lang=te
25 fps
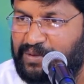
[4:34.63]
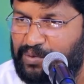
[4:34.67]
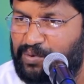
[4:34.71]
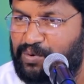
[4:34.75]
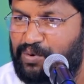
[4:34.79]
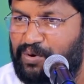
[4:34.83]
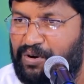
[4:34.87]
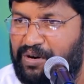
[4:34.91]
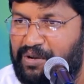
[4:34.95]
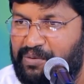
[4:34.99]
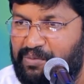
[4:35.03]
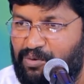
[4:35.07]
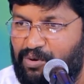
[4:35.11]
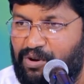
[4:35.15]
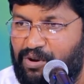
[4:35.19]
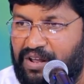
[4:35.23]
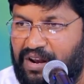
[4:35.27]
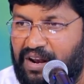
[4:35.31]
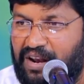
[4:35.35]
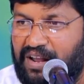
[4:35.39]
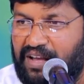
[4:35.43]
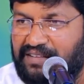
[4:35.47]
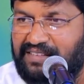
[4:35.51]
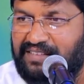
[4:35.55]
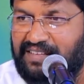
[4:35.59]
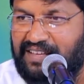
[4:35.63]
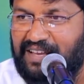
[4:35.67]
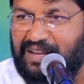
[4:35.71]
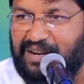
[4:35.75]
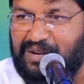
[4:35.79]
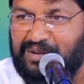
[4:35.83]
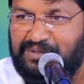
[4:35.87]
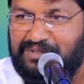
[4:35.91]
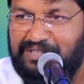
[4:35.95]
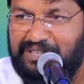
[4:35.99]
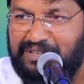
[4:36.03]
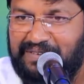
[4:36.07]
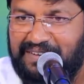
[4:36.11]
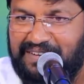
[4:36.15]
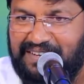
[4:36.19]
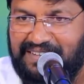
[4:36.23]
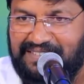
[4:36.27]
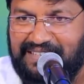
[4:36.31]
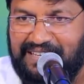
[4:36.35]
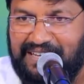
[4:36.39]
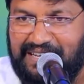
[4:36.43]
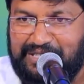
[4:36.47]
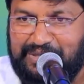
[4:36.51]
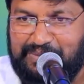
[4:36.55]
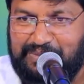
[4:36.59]
నువ్వు కూడా ముల్లర్లాగా తయారవుతావు ఇక
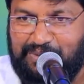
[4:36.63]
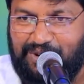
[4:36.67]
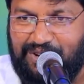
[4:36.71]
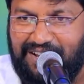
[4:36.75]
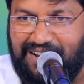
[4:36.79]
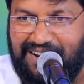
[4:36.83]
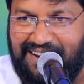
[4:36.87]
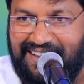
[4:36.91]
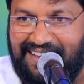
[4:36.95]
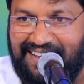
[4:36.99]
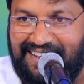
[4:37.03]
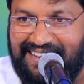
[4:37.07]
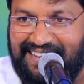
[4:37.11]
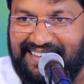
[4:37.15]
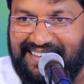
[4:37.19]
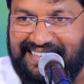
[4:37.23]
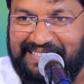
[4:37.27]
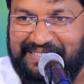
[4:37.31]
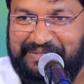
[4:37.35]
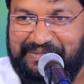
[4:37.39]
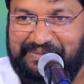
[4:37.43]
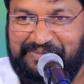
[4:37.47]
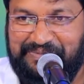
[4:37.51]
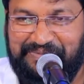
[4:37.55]
జార్జ్ ముల్లర్లాగా